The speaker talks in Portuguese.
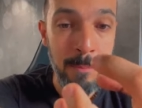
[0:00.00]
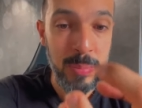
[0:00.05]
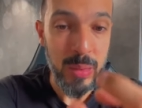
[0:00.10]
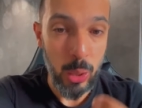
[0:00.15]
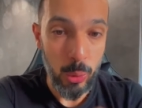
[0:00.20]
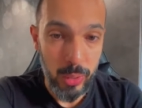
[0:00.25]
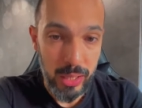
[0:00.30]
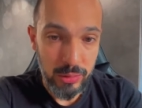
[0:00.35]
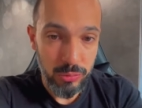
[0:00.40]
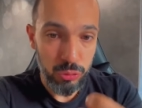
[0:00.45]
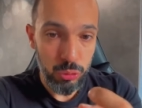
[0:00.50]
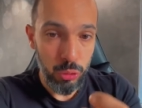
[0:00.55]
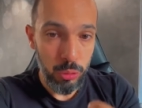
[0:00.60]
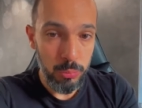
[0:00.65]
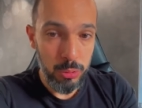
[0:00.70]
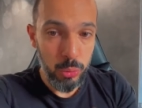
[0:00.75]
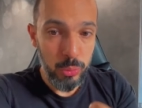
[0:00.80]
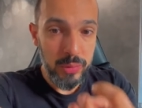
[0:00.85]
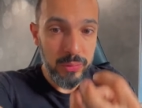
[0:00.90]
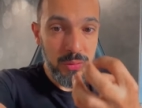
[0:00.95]
não é
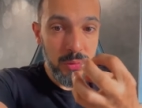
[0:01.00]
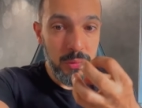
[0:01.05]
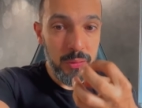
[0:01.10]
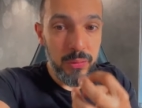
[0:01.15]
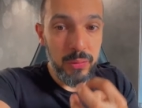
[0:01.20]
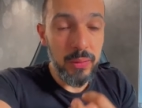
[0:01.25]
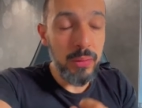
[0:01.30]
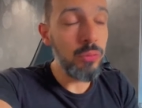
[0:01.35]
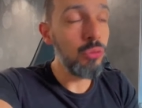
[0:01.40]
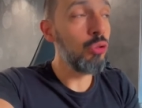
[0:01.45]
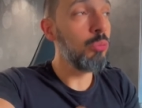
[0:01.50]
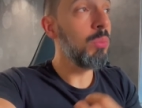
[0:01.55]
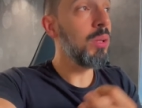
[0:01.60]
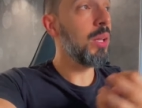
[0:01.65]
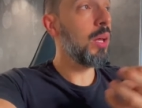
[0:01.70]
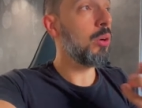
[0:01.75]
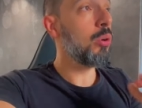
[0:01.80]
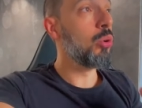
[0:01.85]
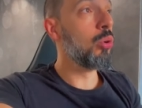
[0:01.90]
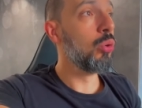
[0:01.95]
sobre o exercício
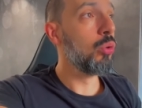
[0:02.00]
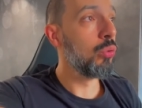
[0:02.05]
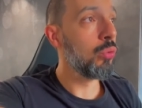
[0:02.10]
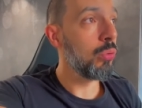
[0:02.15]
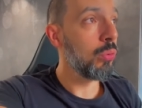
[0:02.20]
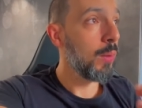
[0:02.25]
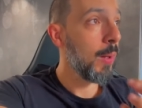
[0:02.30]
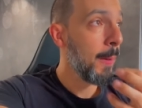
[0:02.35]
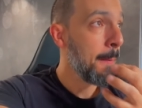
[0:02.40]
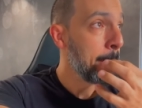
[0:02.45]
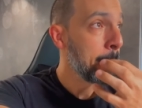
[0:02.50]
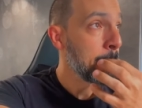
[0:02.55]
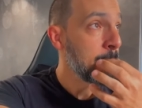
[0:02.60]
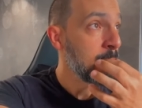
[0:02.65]
milagroso,